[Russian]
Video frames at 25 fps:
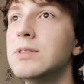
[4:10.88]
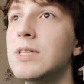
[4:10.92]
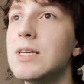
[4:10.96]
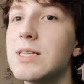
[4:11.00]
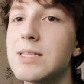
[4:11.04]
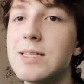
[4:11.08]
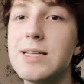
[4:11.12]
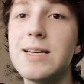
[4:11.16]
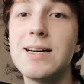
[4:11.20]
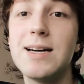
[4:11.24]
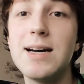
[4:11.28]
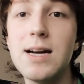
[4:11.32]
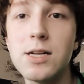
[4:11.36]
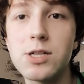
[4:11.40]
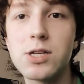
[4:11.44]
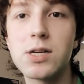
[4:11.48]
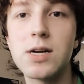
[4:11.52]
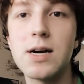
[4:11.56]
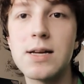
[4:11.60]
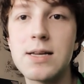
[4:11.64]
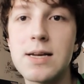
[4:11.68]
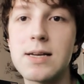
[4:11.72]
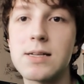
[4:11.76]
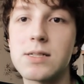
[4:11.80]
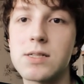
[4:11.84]
Если Edge,
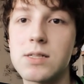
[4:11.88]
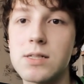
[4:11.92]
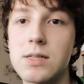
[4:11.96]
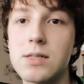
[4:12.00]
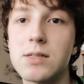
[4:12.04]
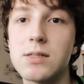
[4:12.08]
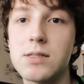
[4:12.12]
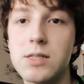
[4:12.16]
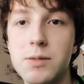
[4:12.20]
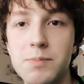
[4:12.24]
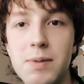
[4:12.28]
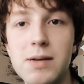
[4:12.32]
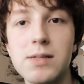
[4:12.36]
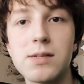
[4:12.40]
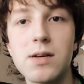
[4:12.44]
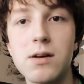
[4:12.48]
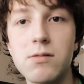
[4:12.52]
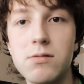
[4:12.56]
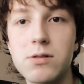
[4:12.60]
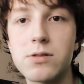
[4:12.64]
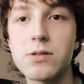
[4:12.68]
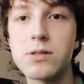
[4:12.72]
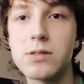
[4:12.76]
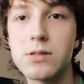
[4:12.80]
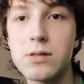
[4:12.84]
конечно, себя с
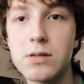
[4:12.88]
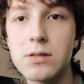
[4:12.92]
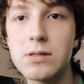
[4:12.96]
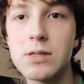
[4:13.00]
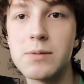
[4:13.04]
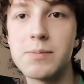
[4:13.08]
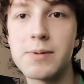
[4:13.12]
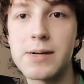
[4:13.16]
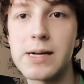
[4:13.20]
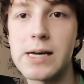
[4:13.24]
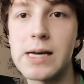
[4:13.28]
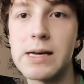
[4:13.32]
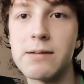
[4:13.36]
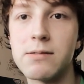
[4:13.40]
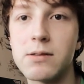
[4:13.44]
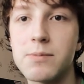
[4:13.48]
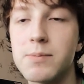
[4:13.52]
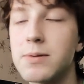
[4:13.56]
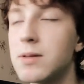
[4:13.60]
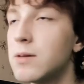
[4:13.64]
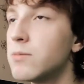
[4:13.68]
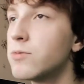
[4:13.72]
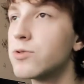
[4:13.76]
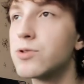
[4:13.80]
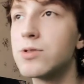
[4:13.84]
хорошей стороны проявит,
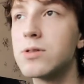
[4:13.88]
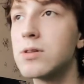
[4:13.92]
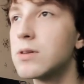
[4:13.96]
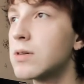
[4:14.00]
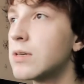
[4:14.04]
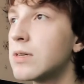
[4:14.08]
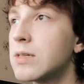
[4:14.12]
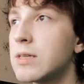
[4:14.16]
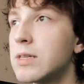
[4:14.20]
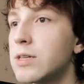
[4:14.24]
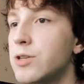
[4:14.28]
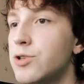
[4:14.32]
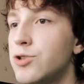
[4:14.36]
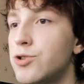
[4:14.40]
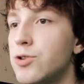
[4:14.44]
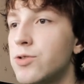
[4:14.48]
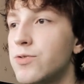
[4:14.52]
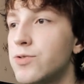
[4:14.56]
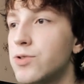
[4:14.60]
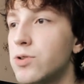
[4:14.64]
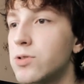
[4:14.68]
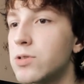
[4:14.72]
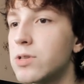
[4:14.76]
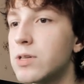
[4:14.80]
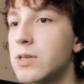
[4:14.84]
потому что это
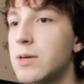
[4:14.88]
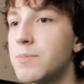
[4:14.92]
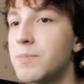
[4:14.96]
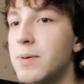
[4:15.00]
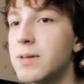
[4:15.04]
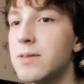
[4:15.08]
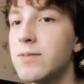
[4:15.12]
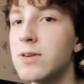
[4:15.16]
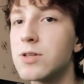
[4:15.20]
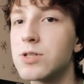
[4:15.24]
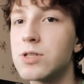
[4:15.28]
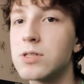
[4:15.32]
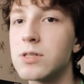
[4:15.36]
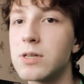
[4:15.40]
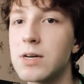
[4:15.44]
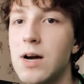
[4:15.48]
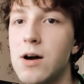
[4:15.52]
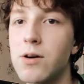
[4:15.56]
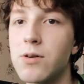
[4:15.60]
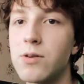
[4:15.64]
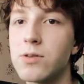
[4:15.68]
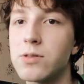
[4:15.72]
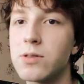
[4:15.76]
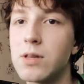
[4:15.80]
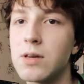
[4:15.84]
еще все-таки подвешенный
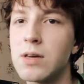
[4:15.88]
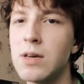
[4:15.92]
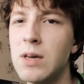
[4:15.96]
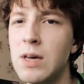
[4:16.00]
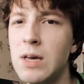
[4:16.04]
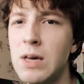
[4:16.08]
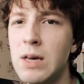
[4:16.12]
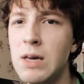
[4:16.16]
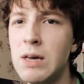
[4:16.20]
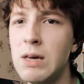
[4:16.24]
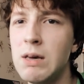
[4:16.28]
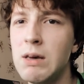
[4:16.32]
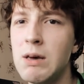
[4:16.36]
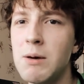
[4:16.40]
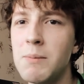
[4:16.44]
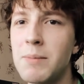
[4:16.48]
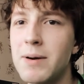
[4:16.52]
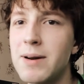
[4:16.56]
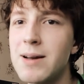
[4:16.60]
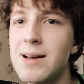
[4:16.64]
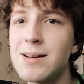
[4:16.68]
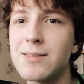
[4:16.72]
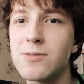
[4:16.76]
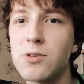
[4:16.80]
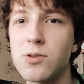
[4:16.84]
какой-то
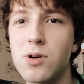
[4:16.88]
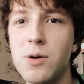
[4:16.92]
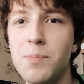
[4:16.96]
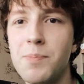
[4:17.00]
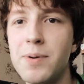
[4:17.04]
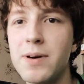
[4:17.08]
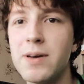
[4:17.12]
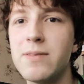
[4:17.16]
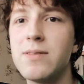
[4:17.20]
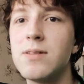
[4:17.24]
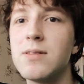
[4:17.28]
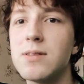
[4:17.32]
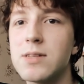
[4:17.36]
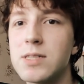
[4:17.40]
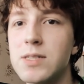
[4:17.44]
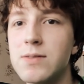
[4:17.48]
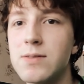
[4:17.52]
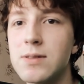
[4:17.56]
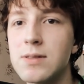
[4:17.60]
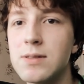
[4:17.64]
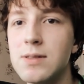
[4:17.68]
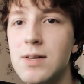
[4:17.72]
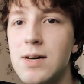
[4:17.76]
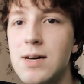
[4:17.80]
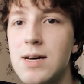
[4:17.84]
проект, только появилась
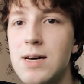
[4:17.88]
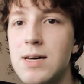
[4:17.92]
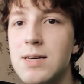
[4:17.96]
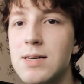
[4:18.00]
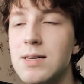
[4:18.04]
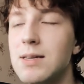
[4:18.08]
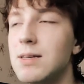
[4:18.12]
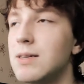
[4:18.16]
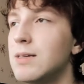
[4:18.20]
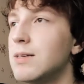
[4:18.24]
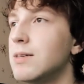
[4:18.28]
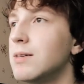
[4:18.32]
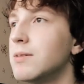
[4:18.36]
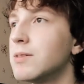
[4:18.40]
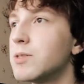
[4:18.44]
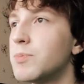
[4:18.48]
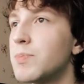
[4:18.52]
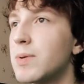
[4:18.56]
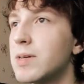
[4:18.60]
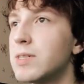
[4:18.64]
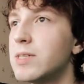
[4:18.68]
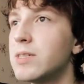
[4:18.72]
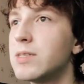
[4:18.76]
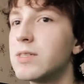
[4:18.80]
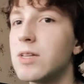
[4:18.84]
винда, и
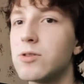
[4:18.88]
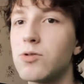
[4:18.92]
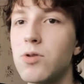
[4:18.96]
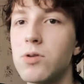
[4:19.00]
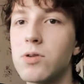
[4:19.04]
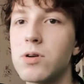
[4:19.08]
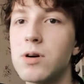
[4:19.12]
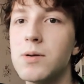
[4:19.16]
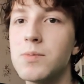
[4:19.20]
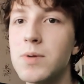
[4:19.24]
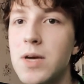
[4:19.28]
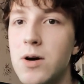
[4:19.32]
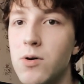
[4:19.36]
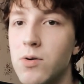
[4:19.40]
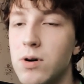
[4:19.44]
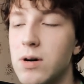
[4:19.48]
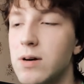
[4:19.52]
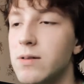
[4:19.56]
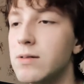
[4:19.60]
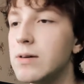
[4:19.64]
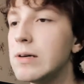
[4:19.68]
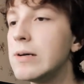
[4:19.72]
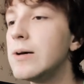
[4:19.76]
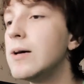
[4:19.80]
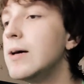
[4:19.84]
спросить-то толком не у
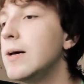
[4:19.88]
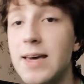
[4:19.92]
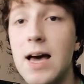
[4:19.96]
кого.